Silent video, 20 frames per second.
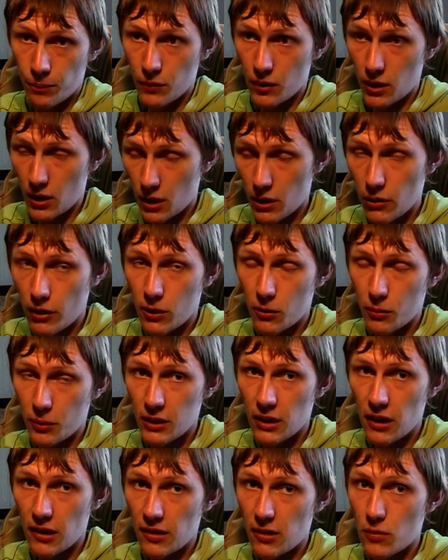Я говорил,
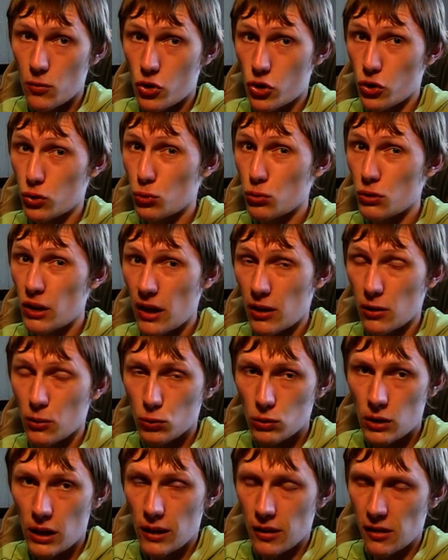Педраса может удар на
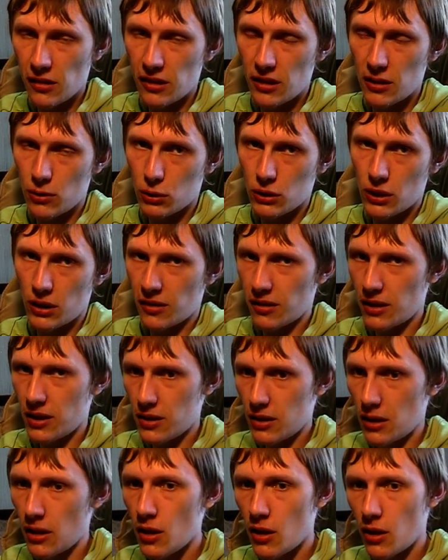удар, если его так,
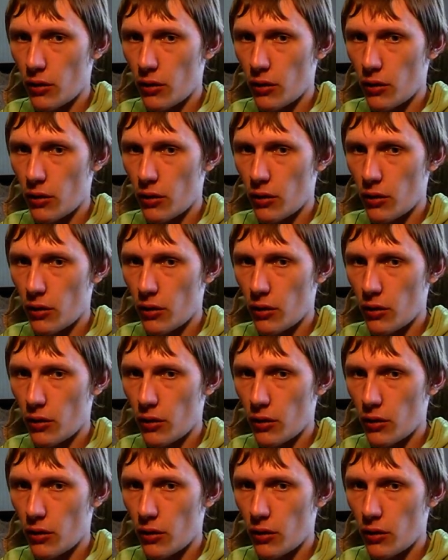знаете,